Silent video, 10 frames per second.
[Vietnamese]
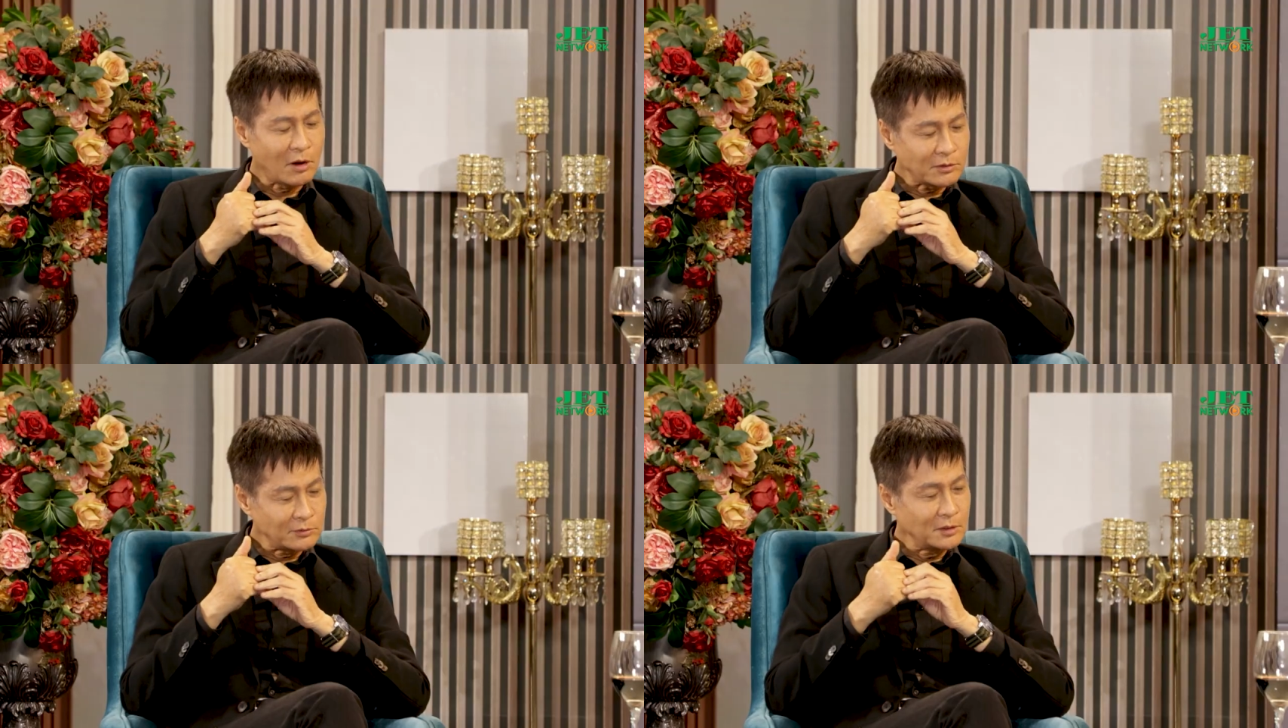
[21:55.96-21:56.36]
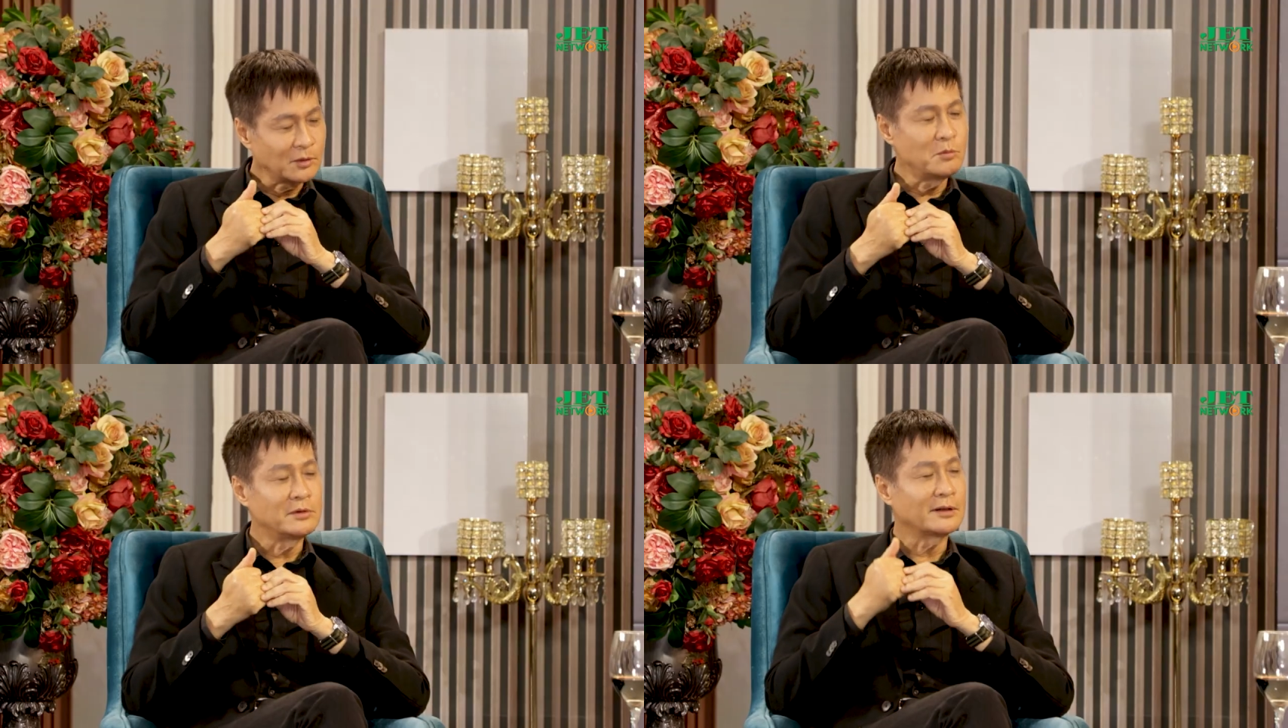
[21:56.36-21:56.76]
nói cho đến
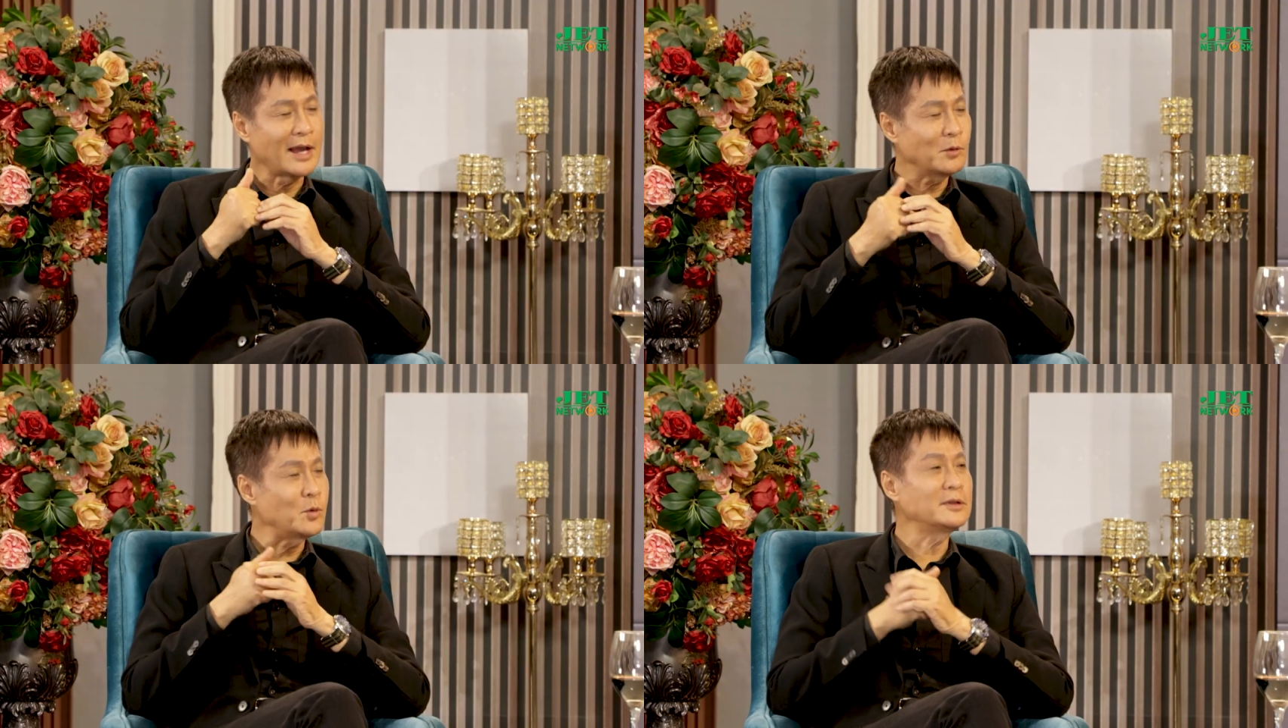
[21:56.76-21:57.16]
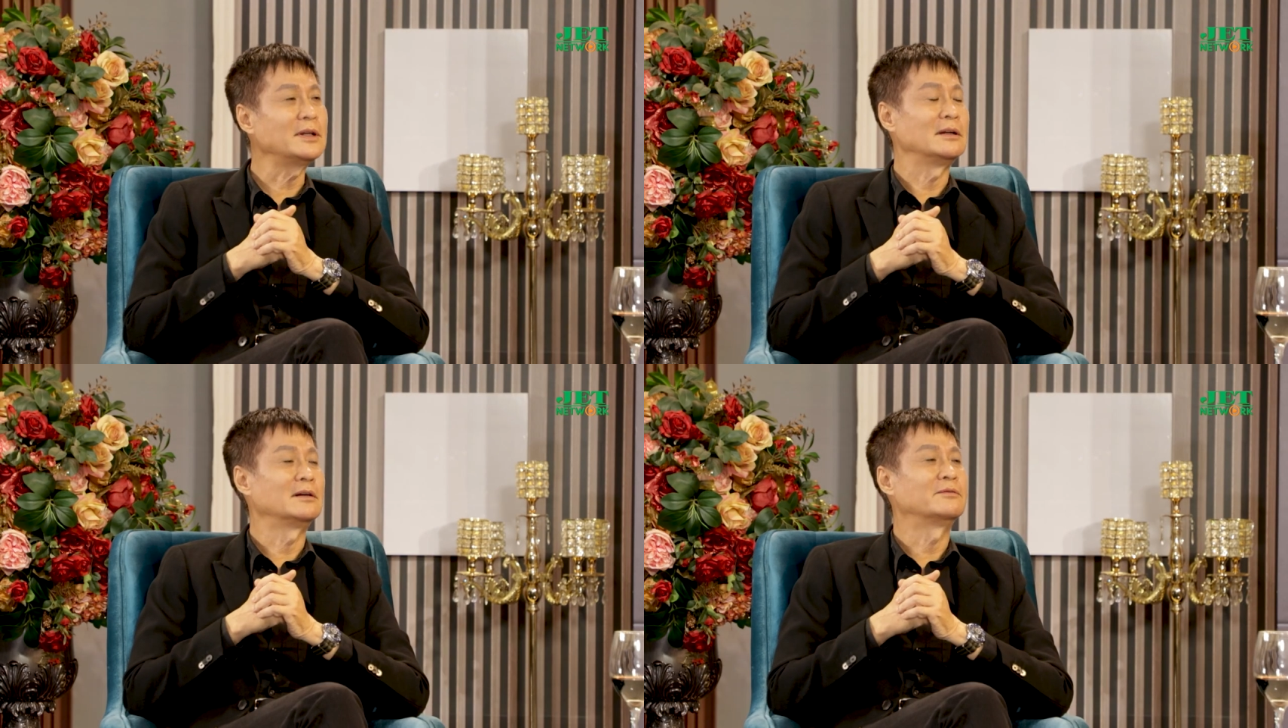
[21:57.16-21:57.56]
cùng thì cái quyết
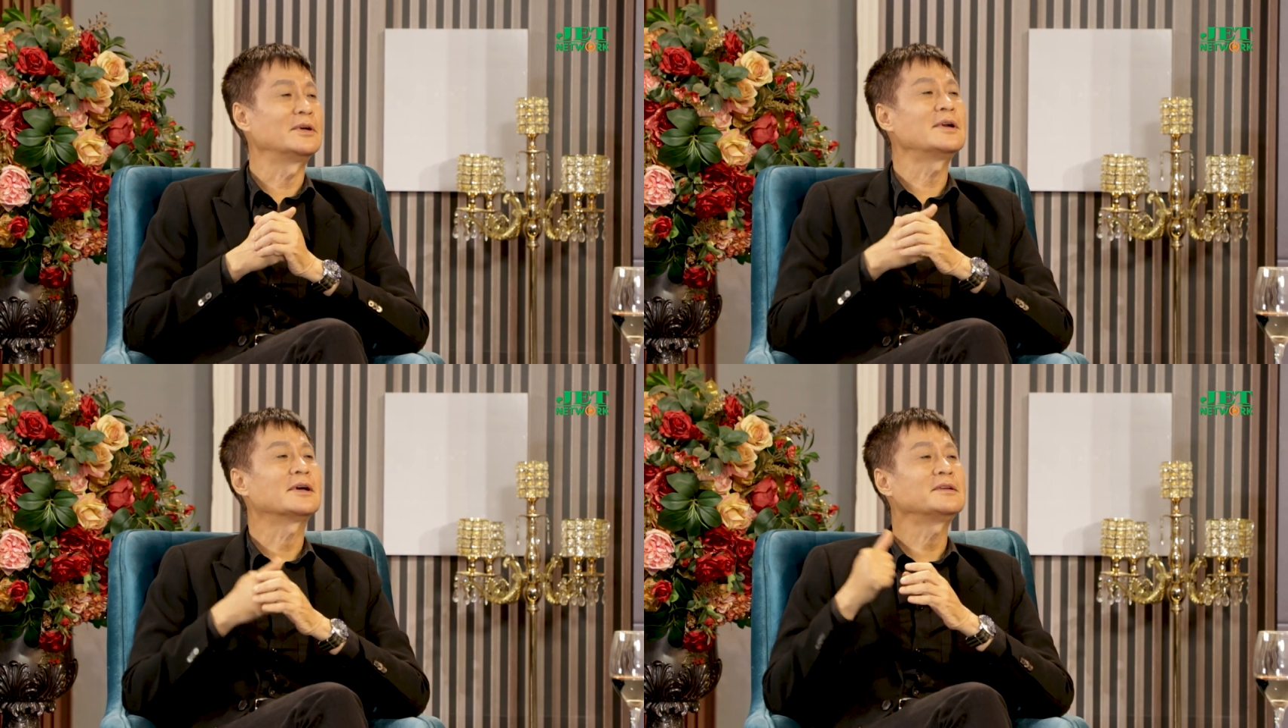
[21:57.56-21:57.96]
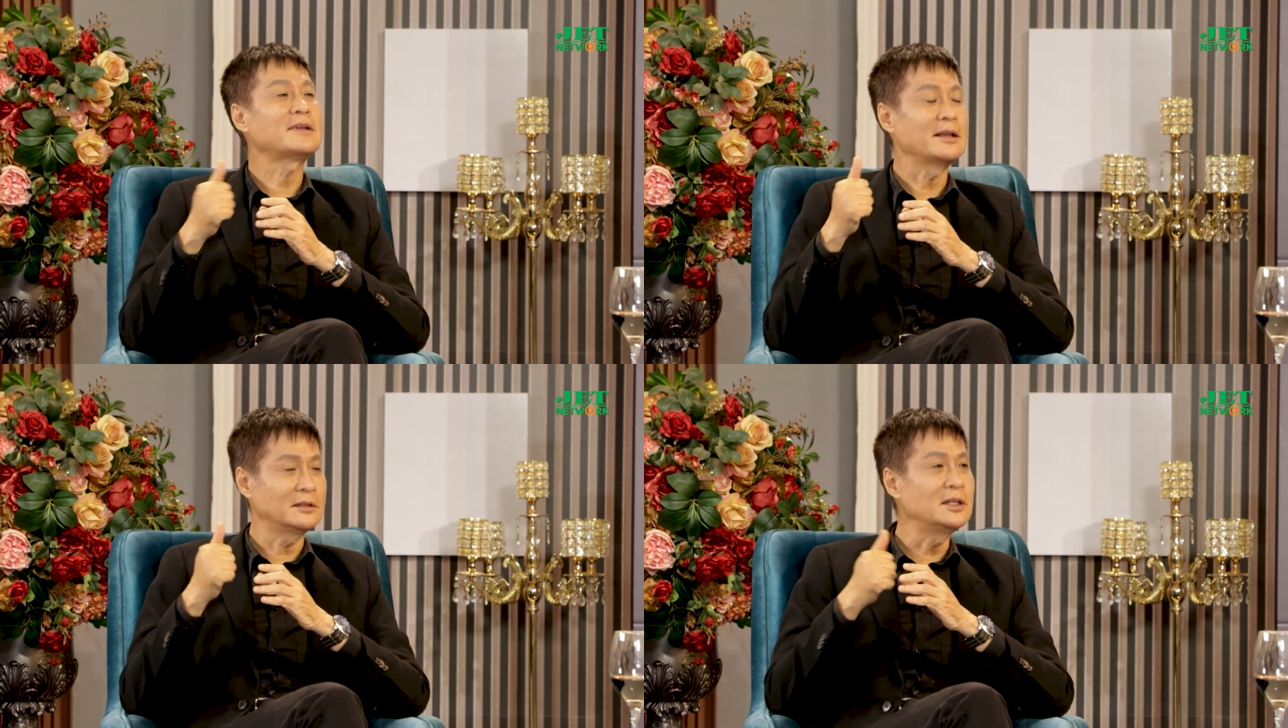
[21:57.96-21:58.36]
định vẫn là cái
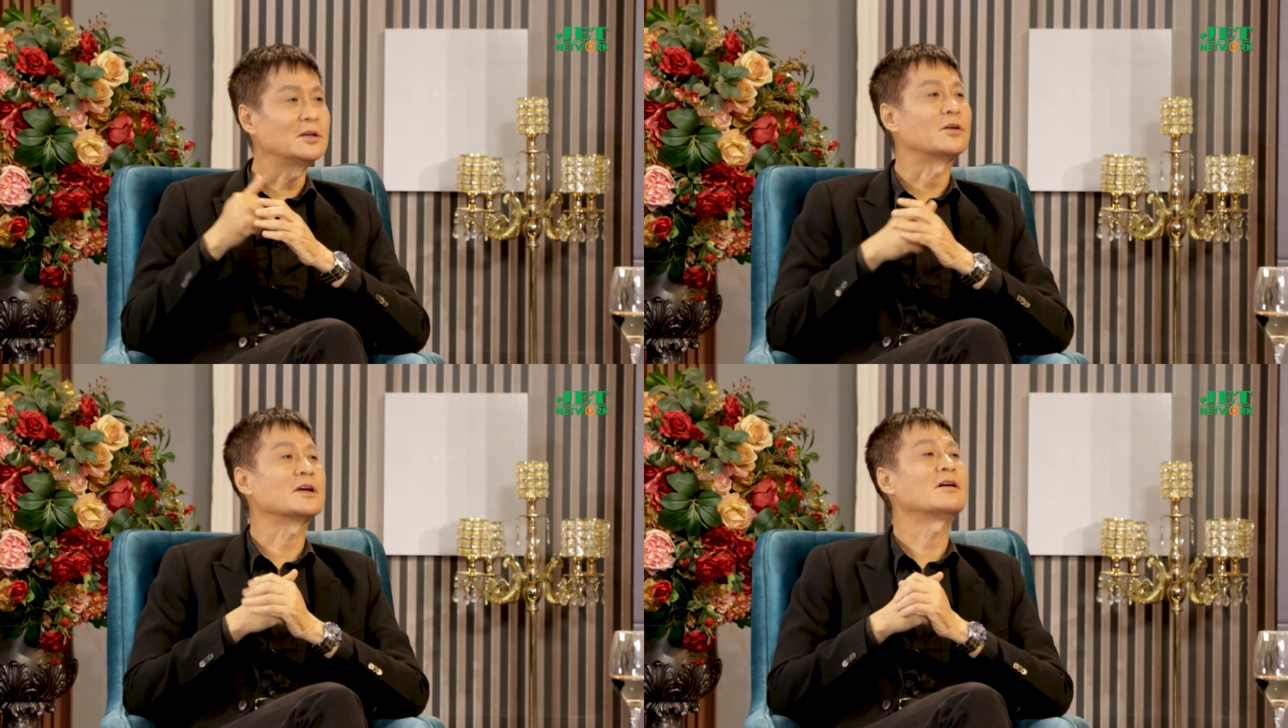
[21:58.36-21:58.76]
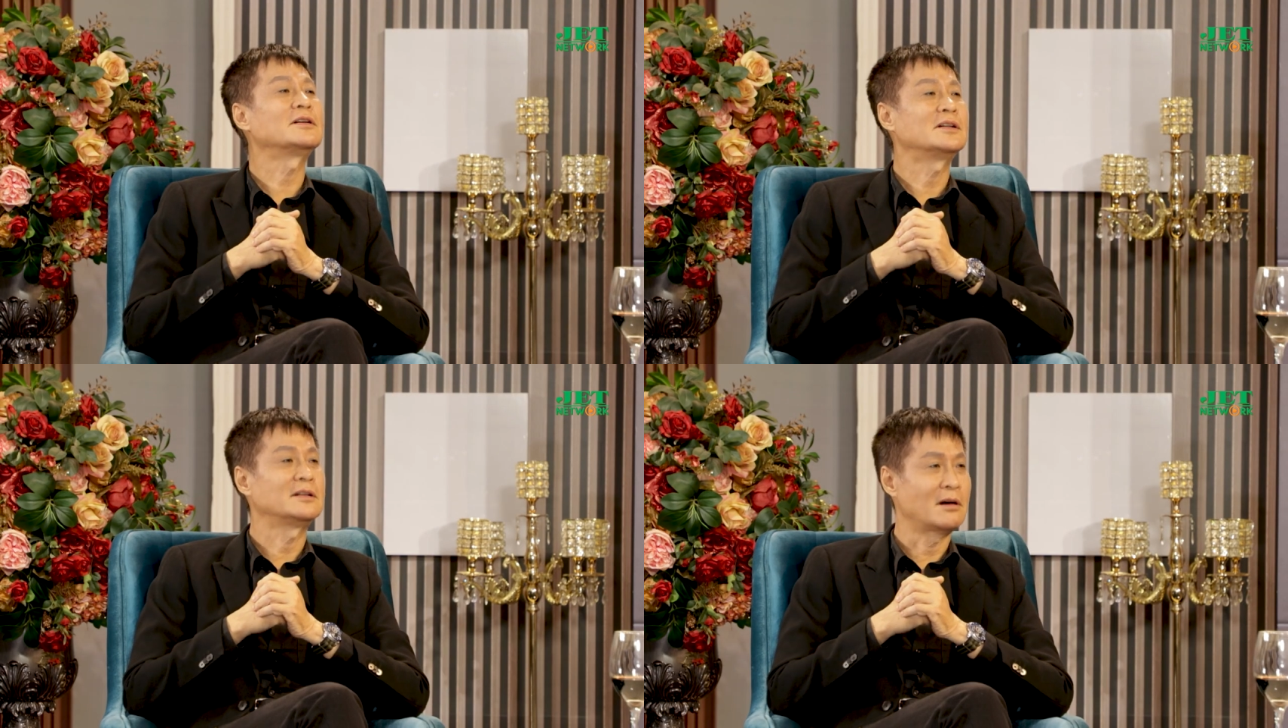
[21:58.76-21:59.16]
giá trị của cái
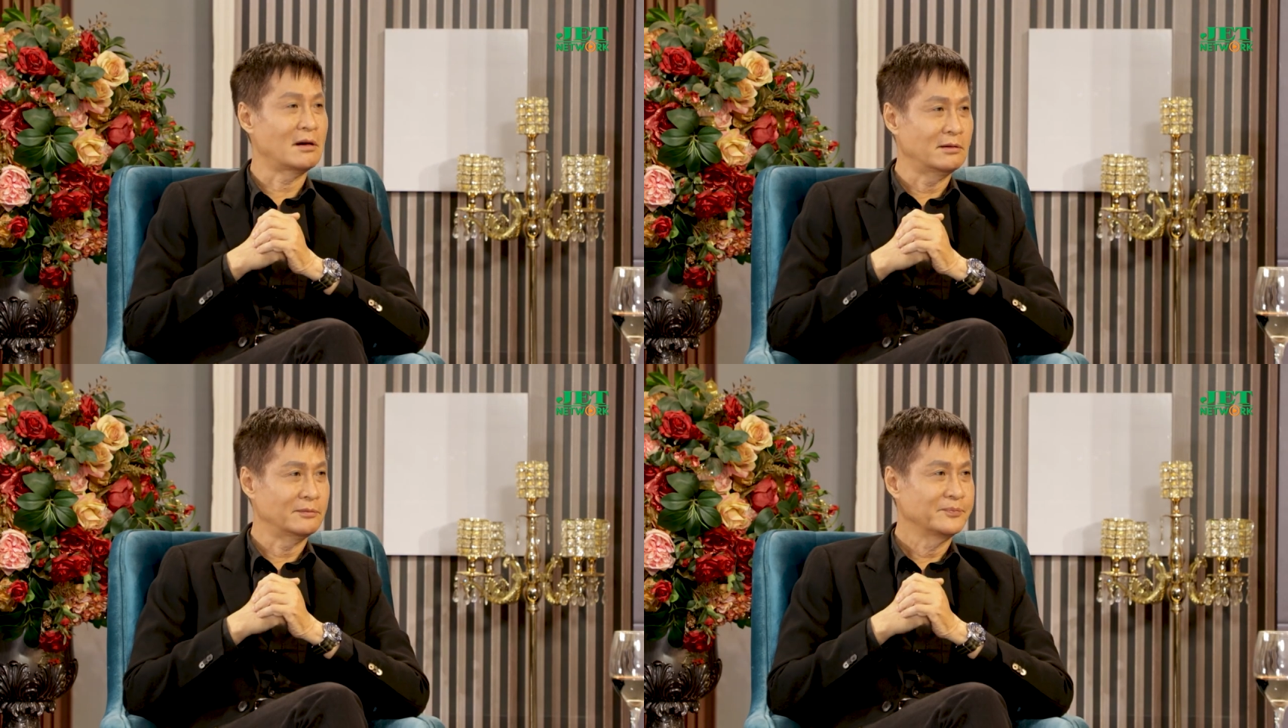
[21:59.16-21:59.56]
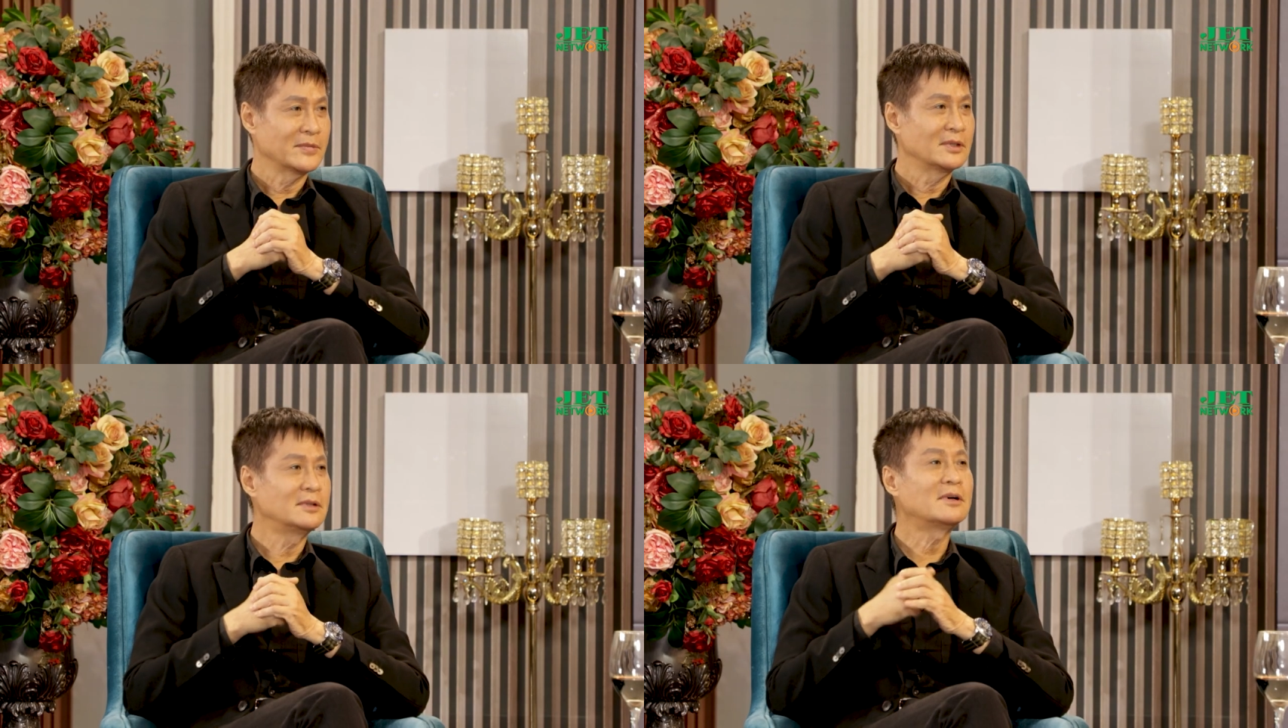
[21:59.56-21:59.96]
con người đó
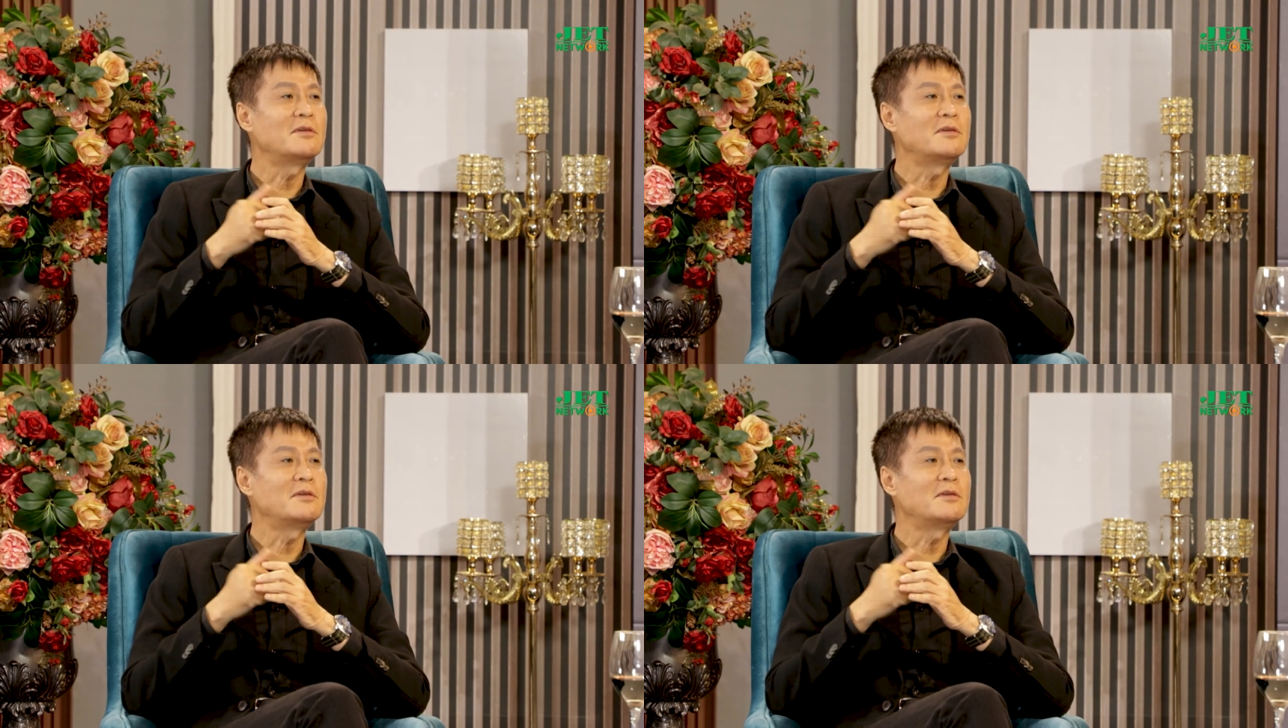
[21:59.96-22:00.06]
chứ